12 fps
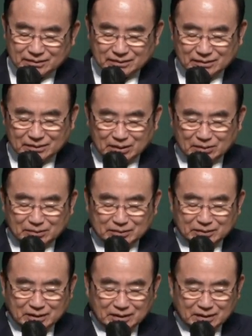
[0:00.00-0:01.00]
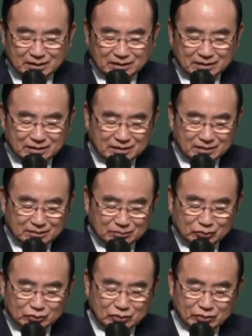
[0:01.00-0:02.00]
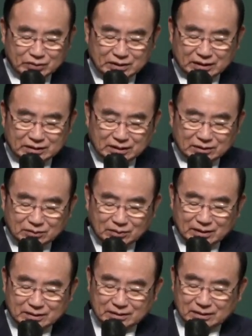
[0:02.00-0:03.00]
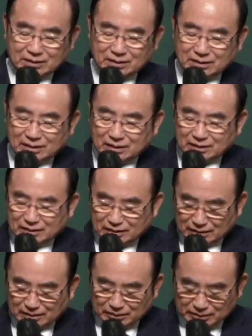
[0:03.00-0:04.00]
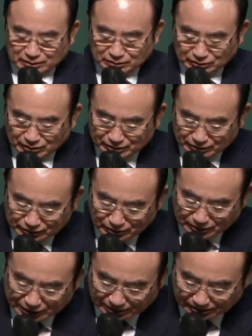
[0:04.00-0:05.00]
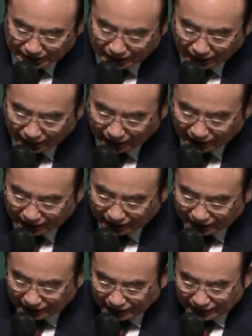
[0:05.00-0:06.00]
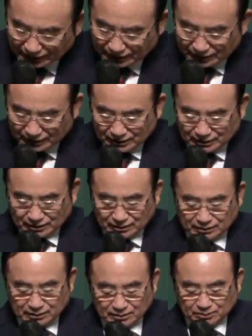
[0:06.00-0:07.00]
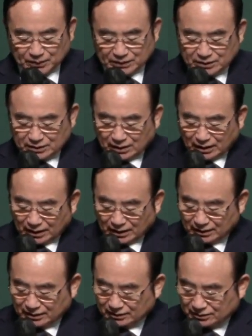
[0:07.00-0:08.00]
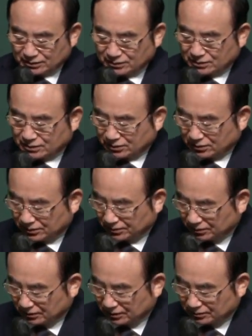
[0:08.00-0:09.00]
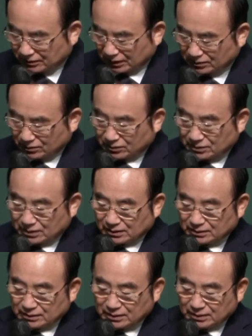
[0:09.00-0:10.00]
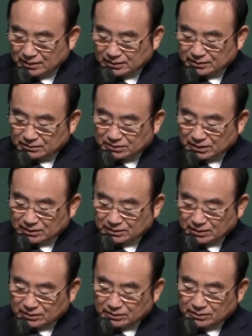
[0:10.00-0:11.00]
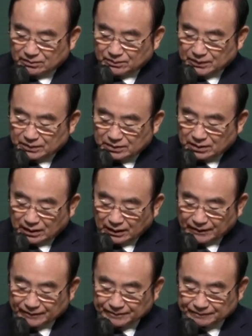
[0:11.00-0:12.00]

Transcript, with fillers: 어떻게 보면 이 무서운 세상 속에서 넘어설 수 있을 줄 믿습니다. 너는 빛이다. 그렇죠. 마태오 5장 14절에 너는 빛이다.